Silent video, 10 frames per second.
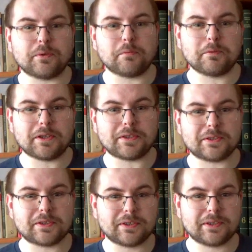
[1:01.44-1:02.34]
wokół mnie
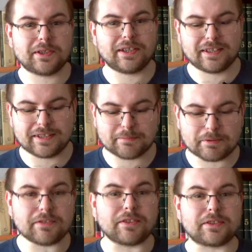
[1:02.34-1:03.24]
rzeczy y,
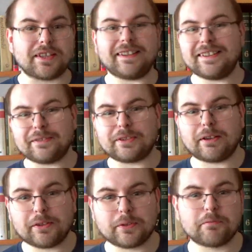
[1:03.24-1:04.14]
specyficzne.
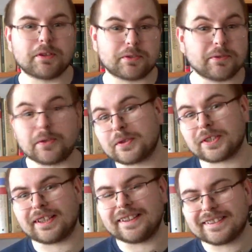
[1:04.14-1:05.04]
Wydałem swoją pierwszą
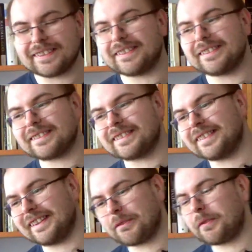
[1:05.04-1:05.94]
książkę, to
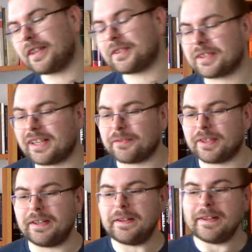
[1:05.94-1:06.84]
niesamowita rzecz dla
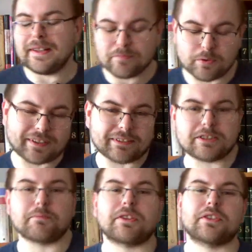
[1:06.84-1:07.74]
mnie. Ukazała
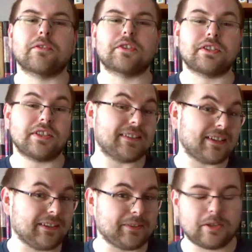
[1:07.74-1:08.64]
się 1 września,
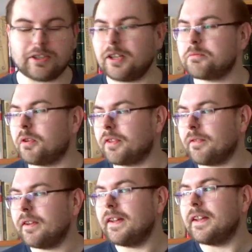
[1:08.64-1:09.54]
zaraz o niej trochę
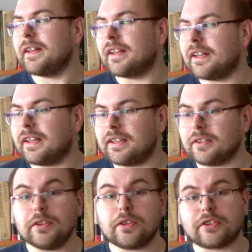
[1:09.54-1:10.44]
opowiem. Y,
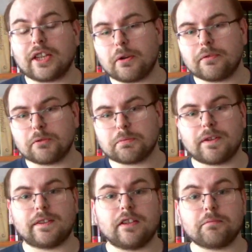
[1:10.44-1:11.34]
no i dostałem do
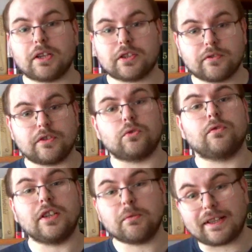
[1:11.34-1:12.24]
prowadzenia pierwszy w życiu
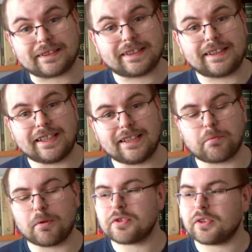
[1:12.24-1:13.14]
wykład
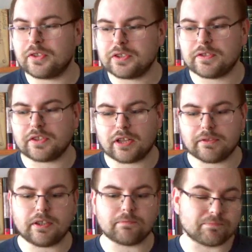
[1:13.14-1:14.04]
połączony z
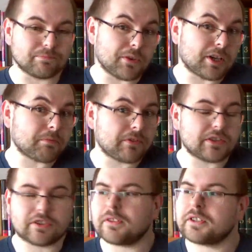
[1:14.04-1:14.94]
ćwiczeniami. Mogę
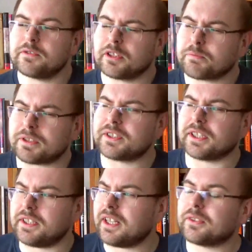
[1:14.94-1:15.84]
powiedzieć, że właściwie od
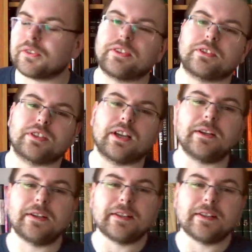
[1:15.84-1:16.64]
października do stycznia